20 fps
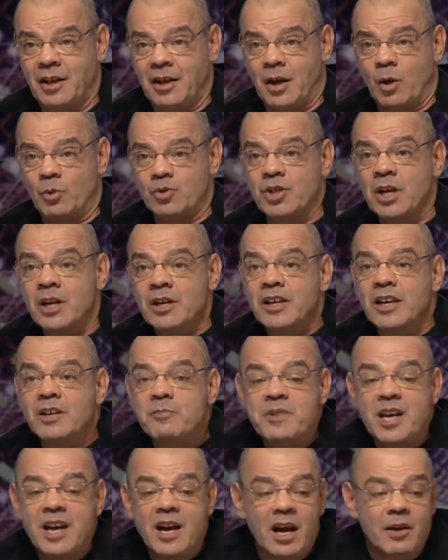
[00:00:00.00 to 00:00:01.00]
А уж и
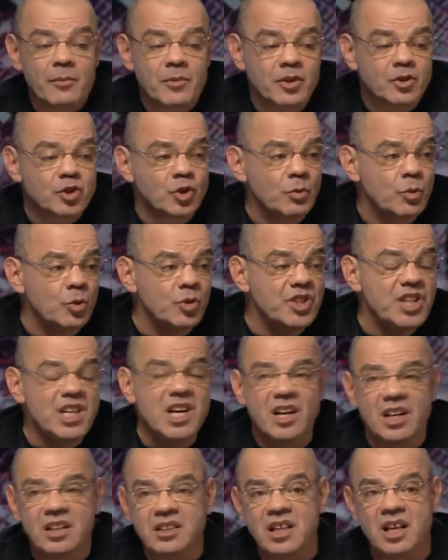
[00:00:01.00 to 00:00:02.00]
мне, чтобы
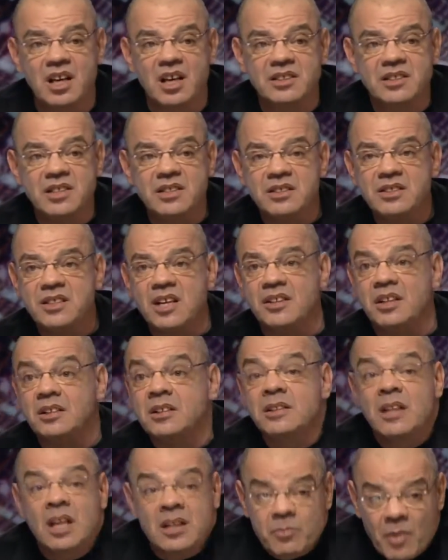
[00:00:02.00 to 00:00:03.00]
уехать на один день, это
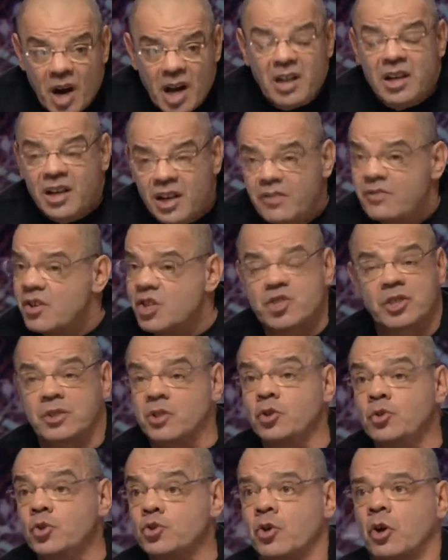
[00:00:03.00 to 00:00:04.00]
нормальная вещь. Это
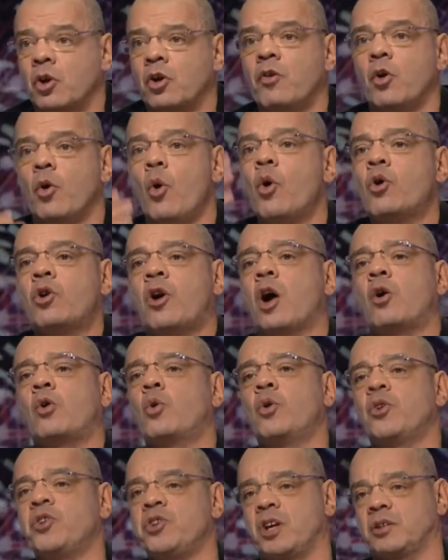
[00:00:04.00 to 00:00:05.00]
не то, что я говорю, ох,
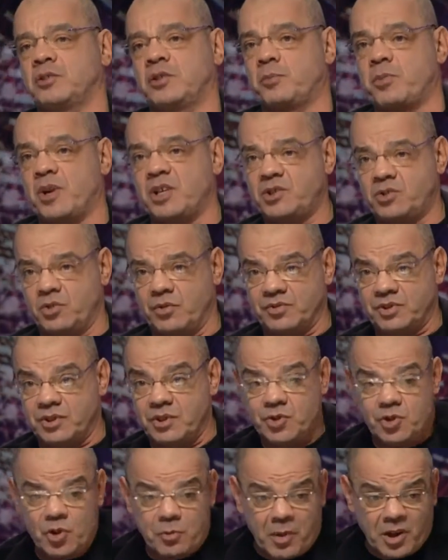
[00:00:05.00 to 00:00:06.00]
какой я добросовестный.
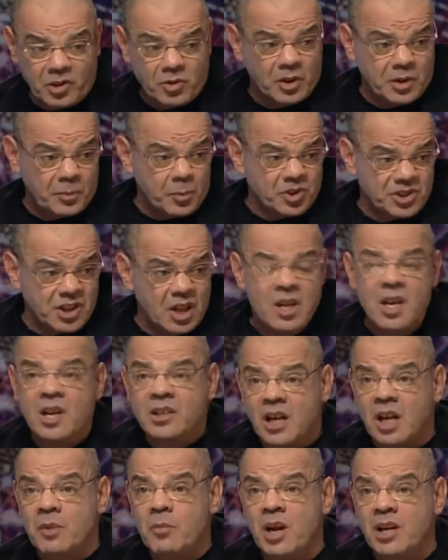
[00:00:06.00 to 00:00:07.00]
Ничего подобного, это просто
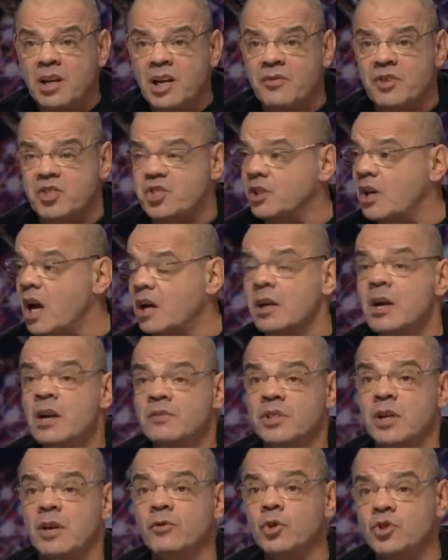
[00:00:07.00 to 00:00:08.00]
нормальная вещь. Это как
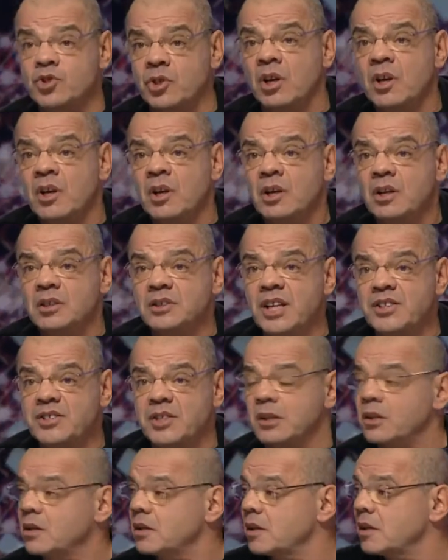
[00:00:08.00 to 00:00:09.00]
все равно, что,
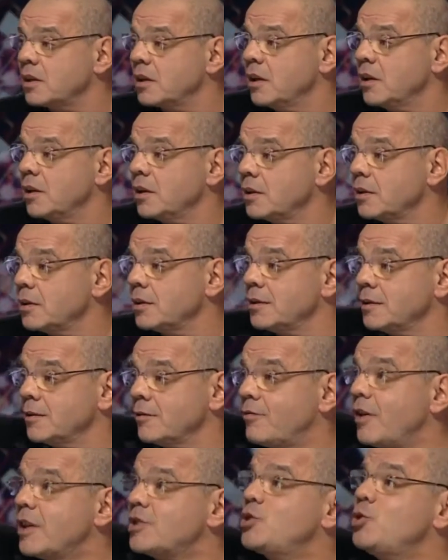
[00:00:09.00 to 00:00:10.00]
знаете, э,
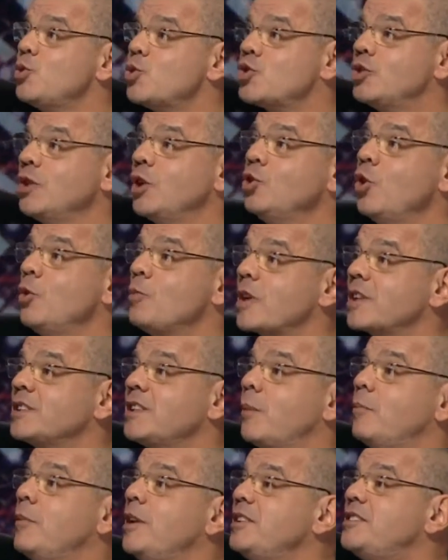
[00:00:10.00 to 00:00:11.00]
воздушный номер,
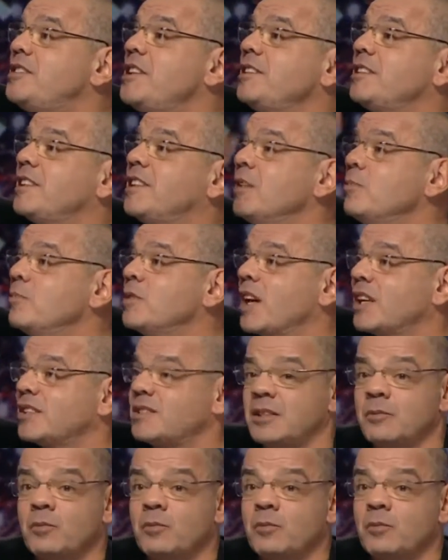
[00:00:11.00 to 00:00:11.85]
там летит гимнаст.